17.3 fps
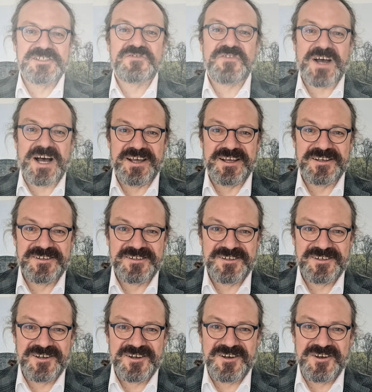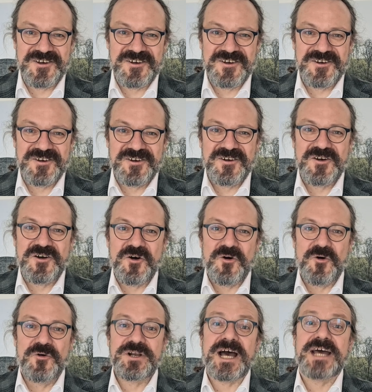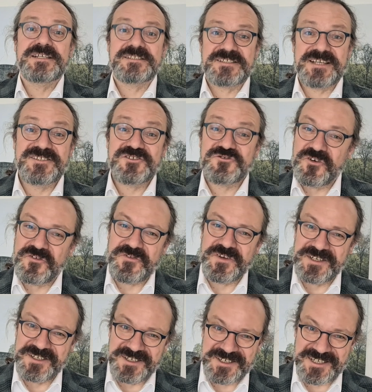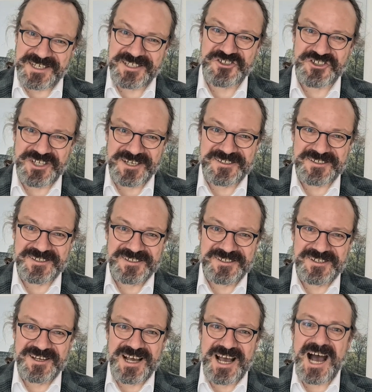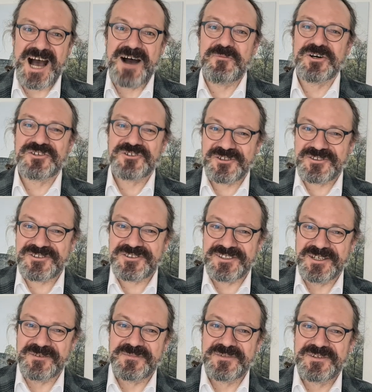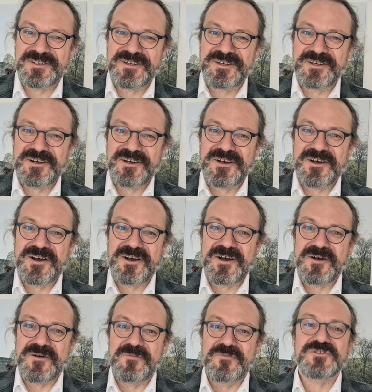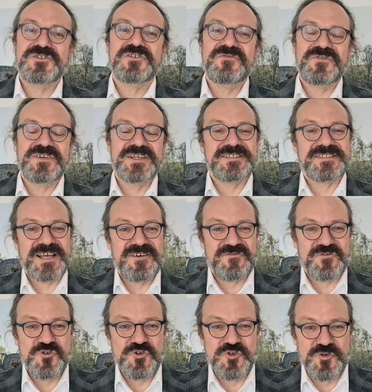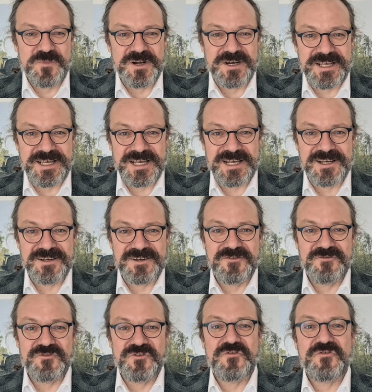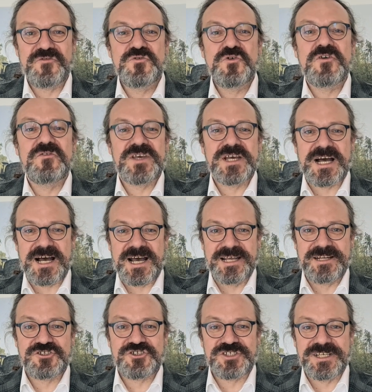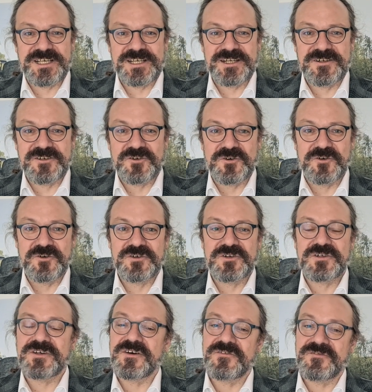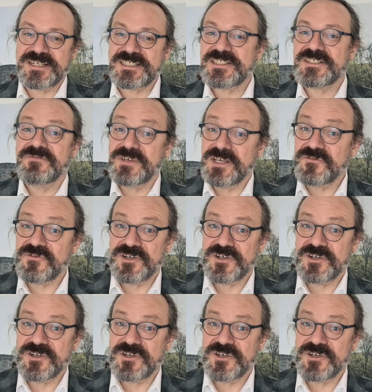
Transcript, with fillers: ist frei und eine Zensur findet nicht statt. Aber trotzdem müssen wir sehr wohl überlegen, wofür wir einstehen und was wir